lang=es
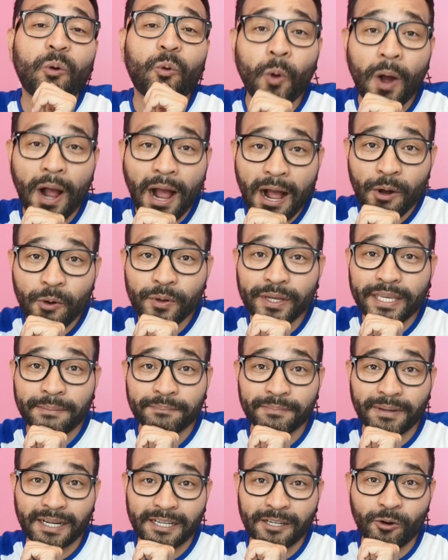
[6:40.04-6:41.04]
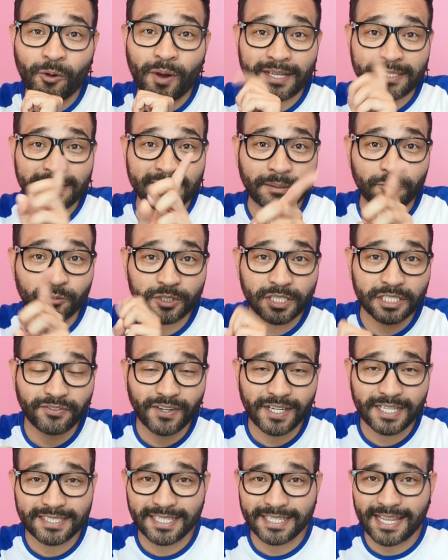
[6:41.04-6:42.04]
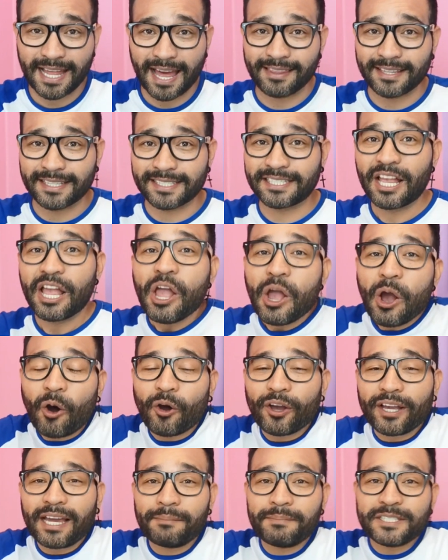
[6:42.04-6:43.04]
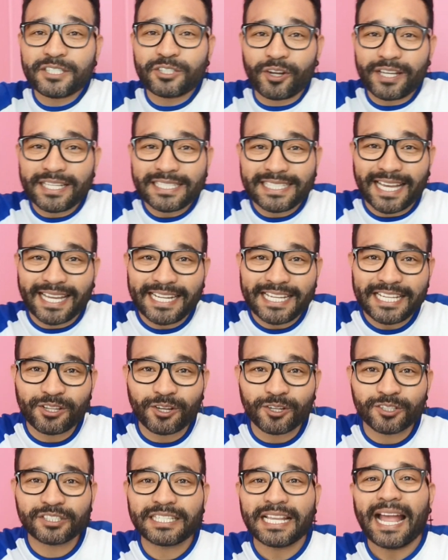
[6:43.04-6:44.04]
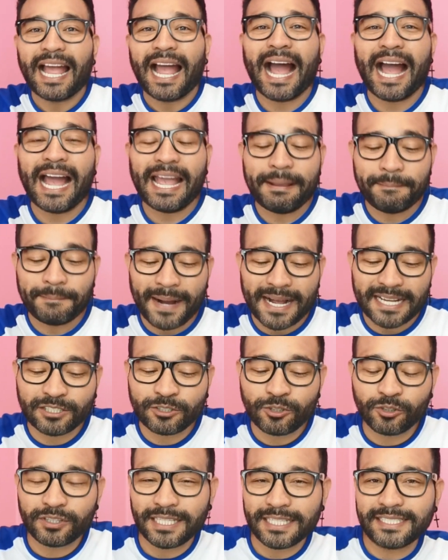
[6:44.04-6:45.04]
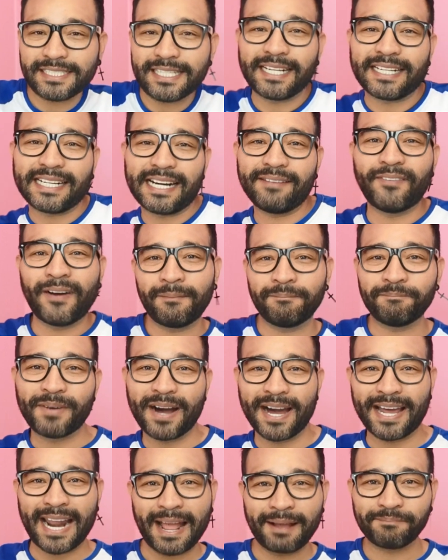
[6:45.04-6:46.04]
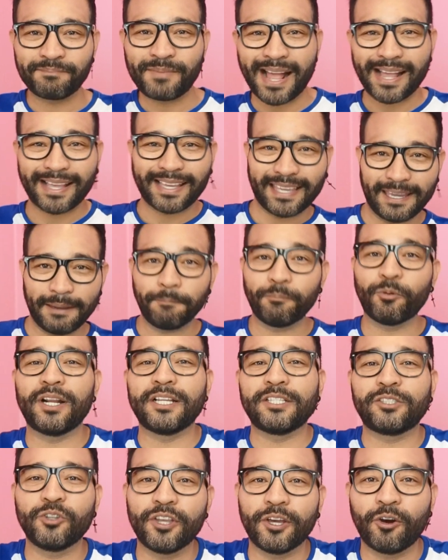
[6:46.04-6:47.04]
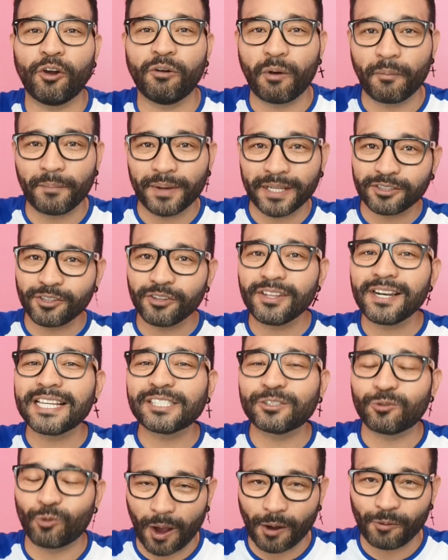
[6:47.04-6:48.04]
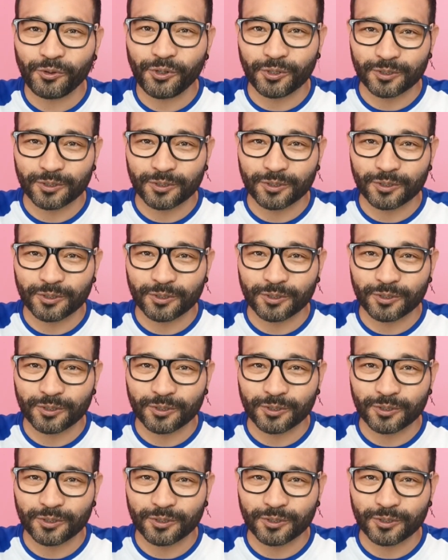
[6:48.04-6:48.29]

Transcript: Wow, Kimberly Loaiza, muchas felicidades. Oigan, mis doggies queridos, hay más noticias y rebambaramba aquí, por eso llegó el momento de las Wow